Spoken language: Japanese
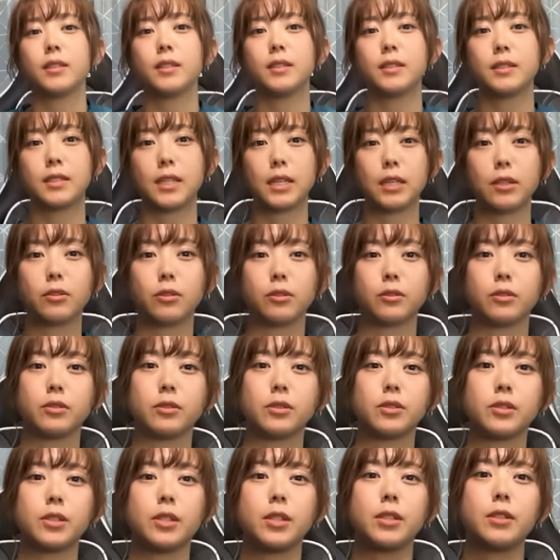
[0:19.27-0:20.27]
全国
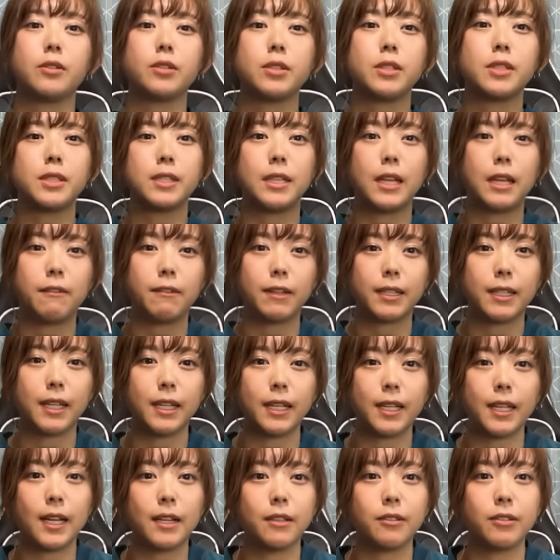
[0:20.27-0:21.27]
釣りをして渡
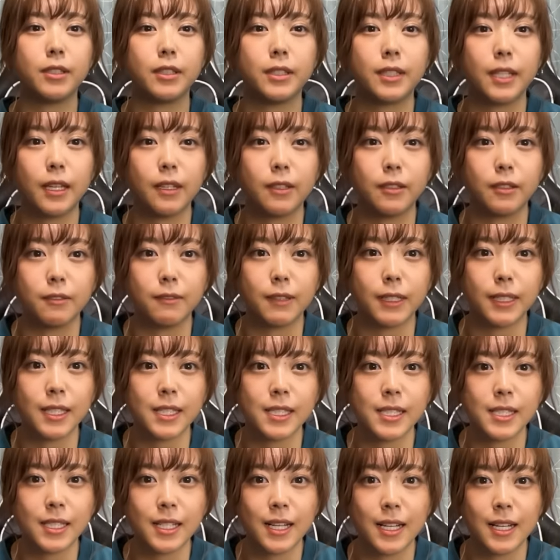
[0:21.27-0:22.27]
り歩いている
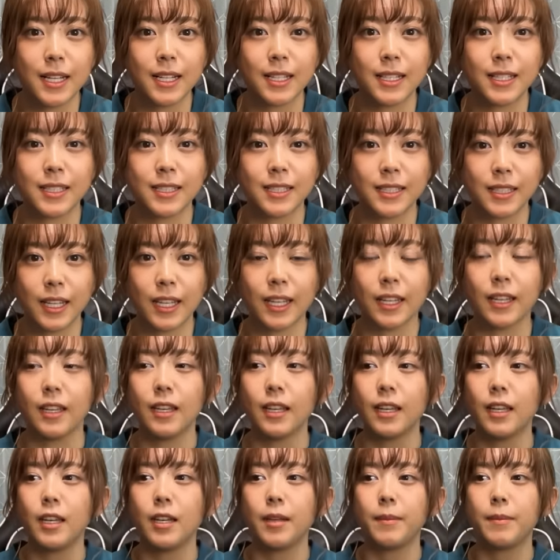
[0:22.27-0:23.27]
私からですね、
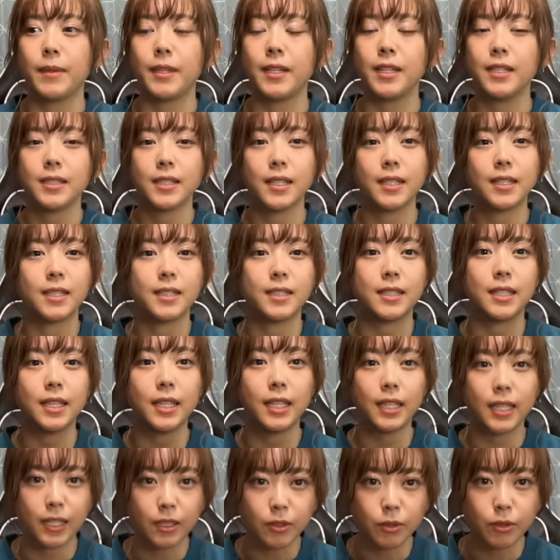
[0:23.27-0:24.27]
皆さんにぜ
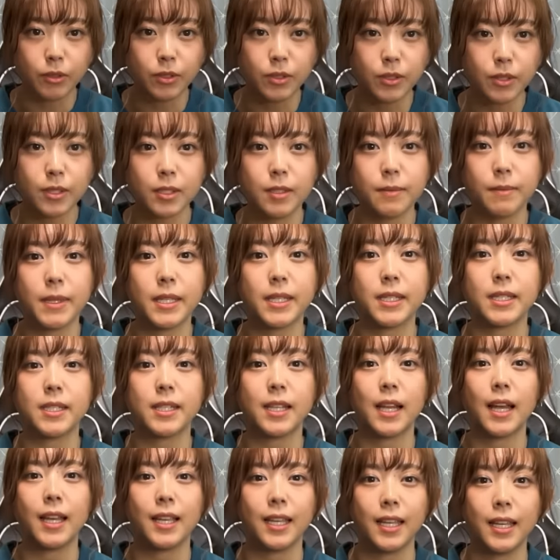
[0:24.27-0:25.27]
ひおすすめし
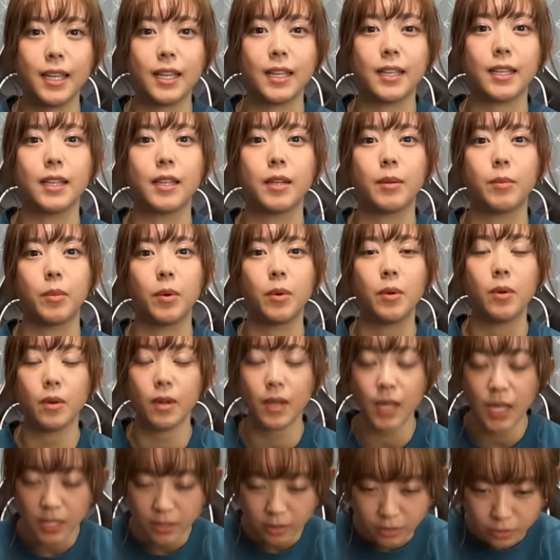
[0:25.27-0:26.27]
たい防
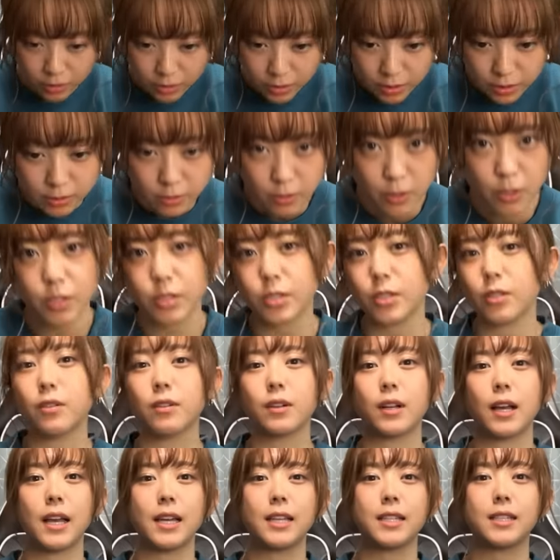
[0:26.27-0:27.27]
寒グッズを
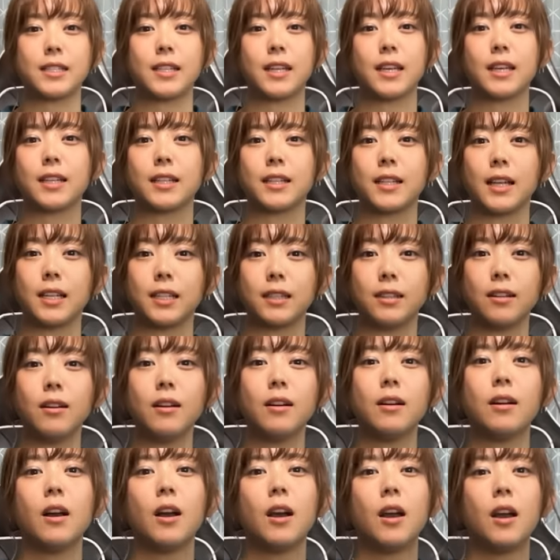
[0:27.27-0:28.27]
紹介していきたい
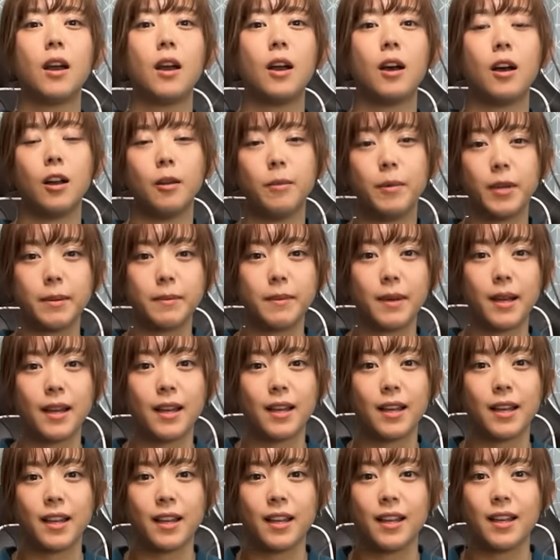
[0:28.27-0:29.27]
と思い
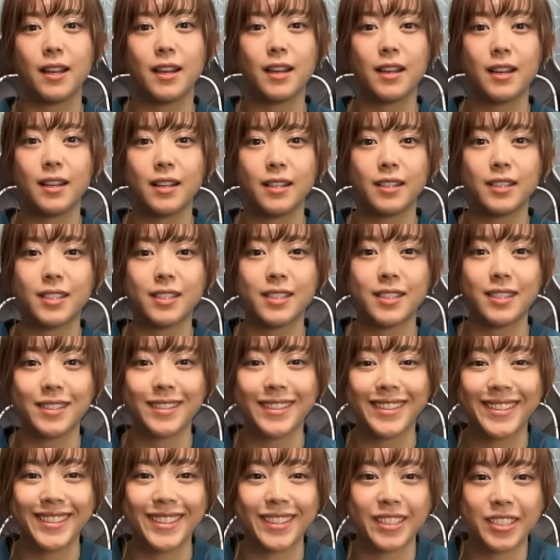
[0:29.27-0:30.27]
ます。
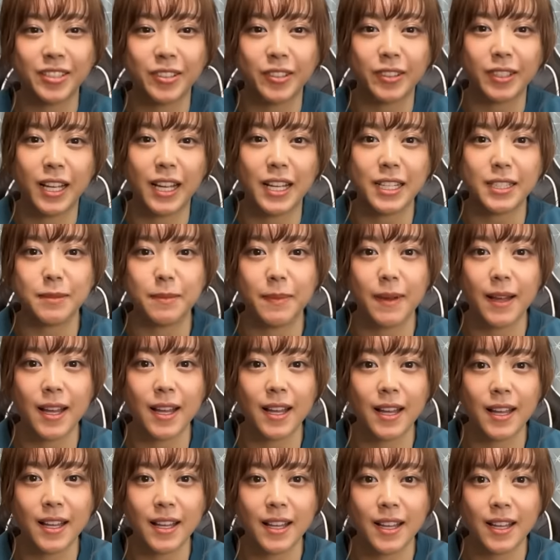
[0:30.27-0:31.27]
よろしくお願いし
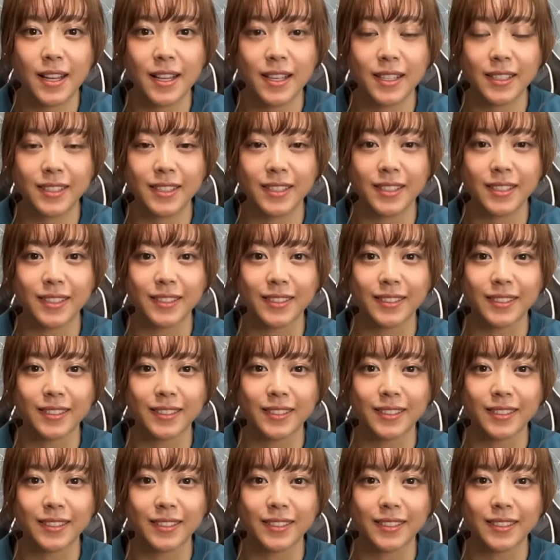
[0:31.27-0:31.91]
ます